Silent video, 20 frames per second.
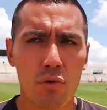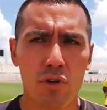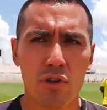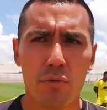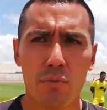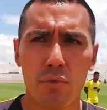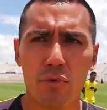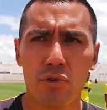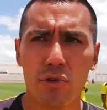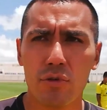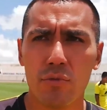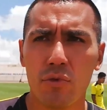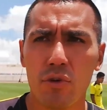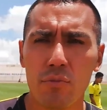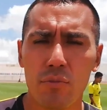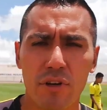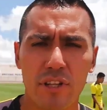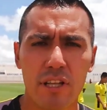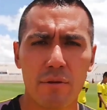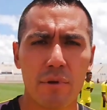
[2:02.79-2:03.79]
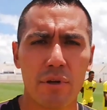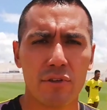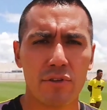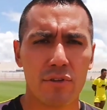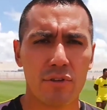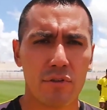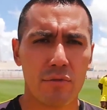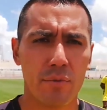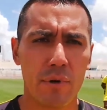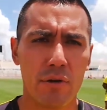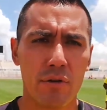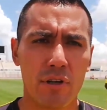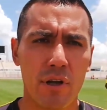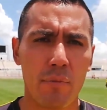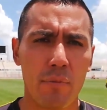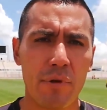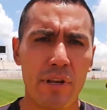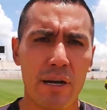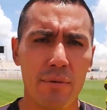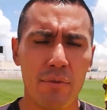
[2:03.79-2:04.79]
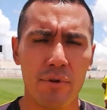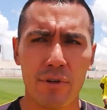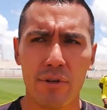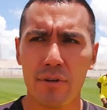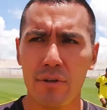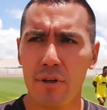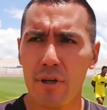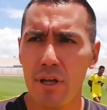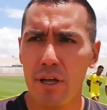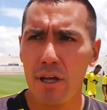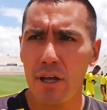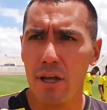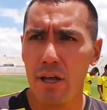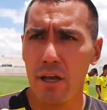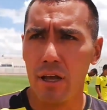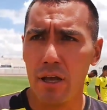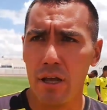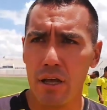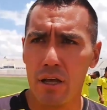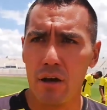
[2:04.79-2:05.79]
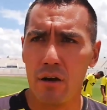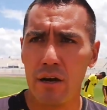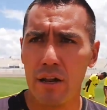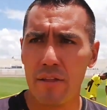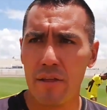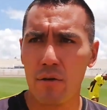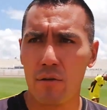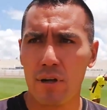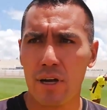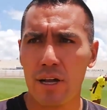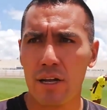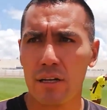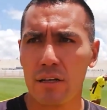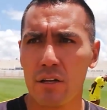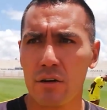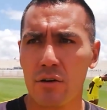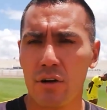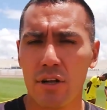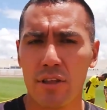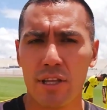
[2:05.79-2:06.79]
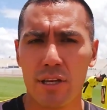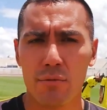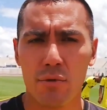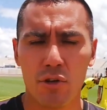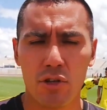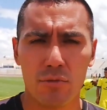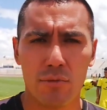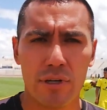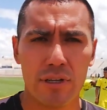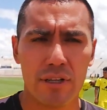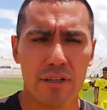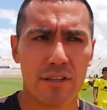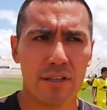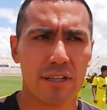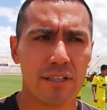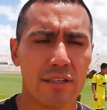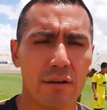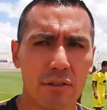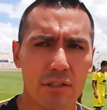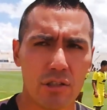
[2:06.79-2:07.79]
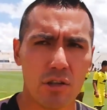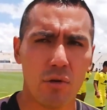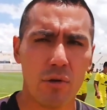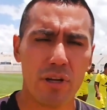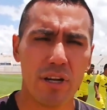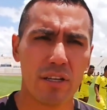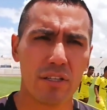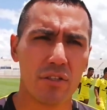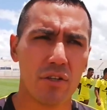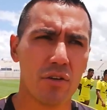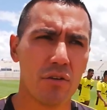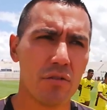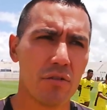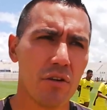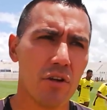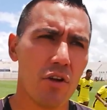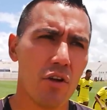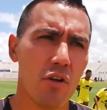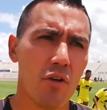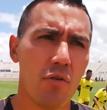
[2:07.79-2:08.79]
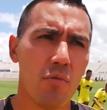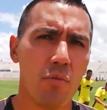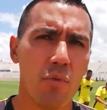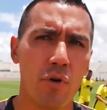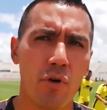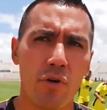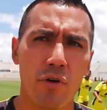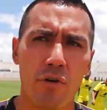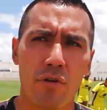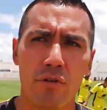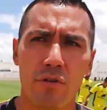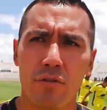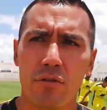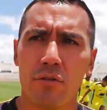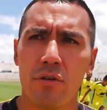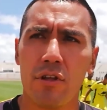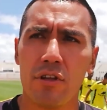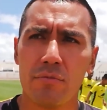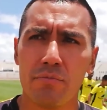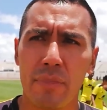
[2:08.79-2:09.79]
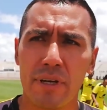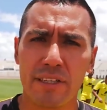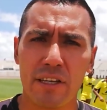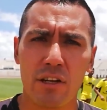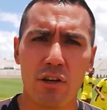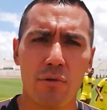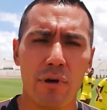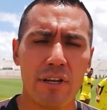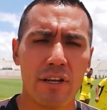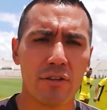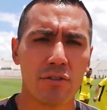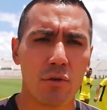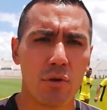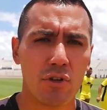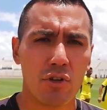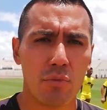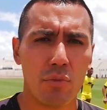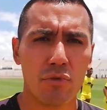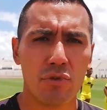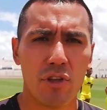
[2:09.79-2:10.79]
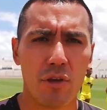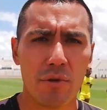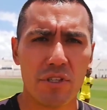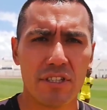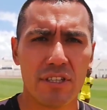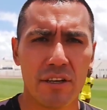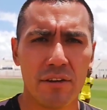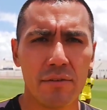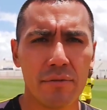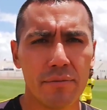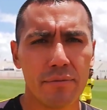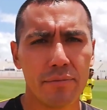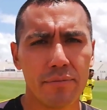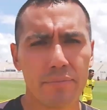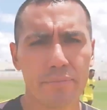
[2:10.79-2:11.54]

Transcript: son cuatro puntos muy importantes para nosotros, para lo que aspiramos. ¿no? Eh, ahora de local creo que tenemos que sumar de tres, estamos en la obligación por hacerlo valer cuatro puntos de visita. ¿no?